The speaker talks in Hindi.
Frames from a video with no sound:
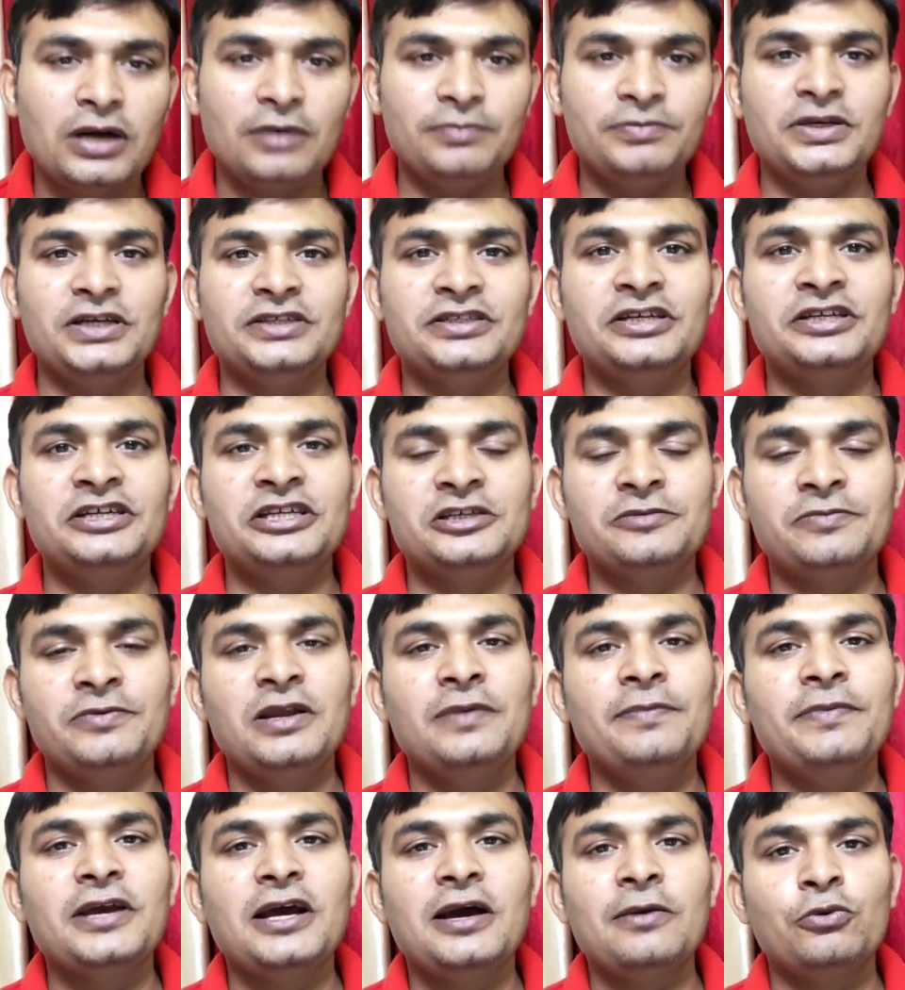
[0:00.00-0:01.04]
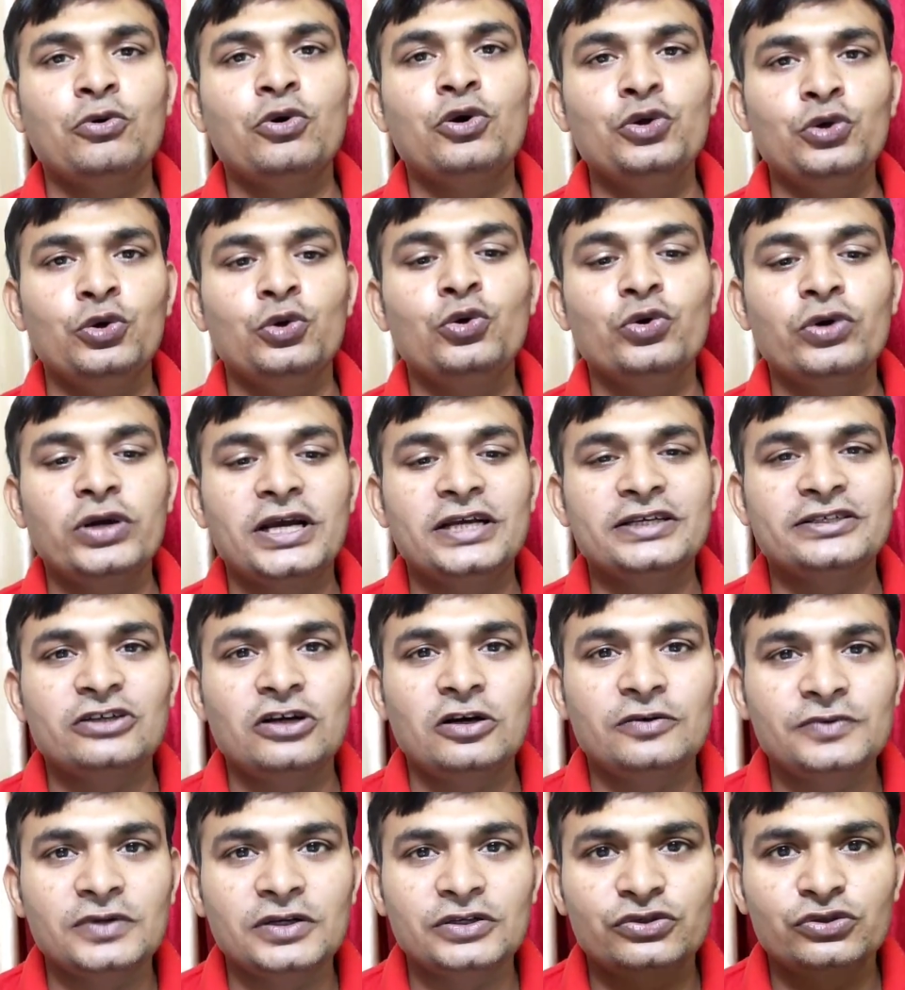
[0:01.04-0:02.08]
आप जैसे डिस्प्ले पे आपको यूनो कैश
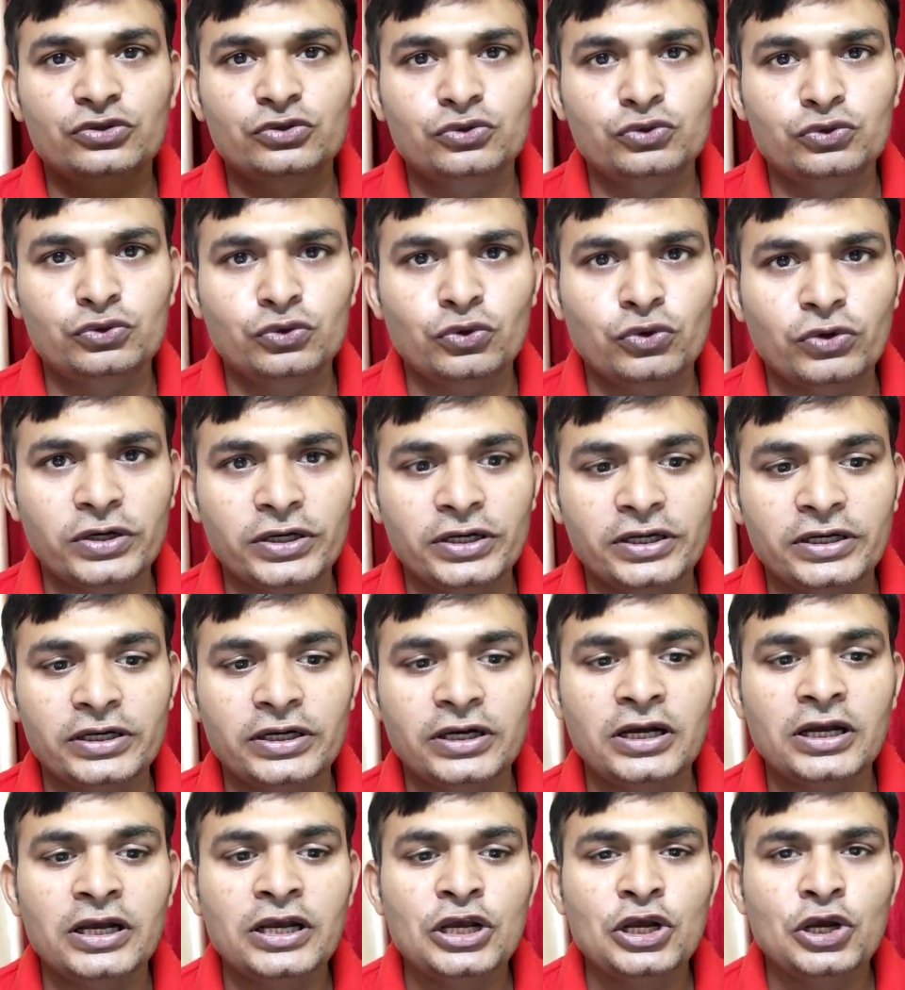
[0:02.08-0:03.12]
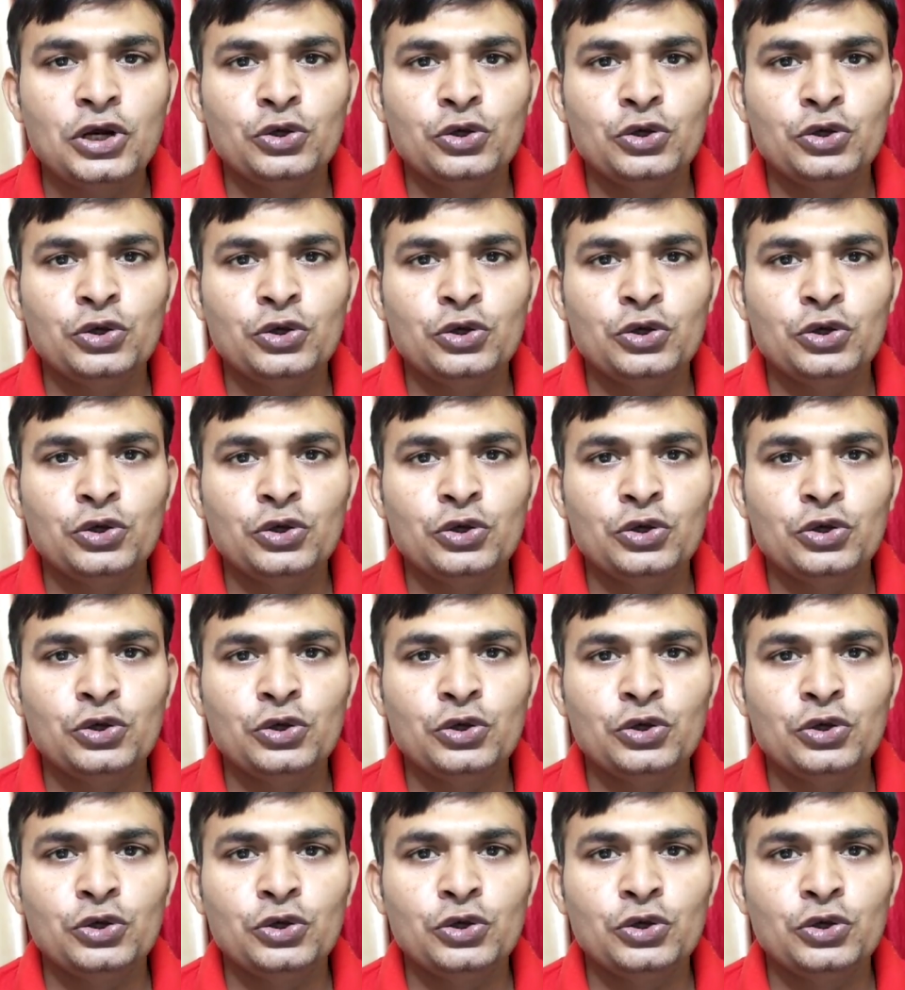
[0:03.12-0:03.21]
का ऑप्शन शो करेगा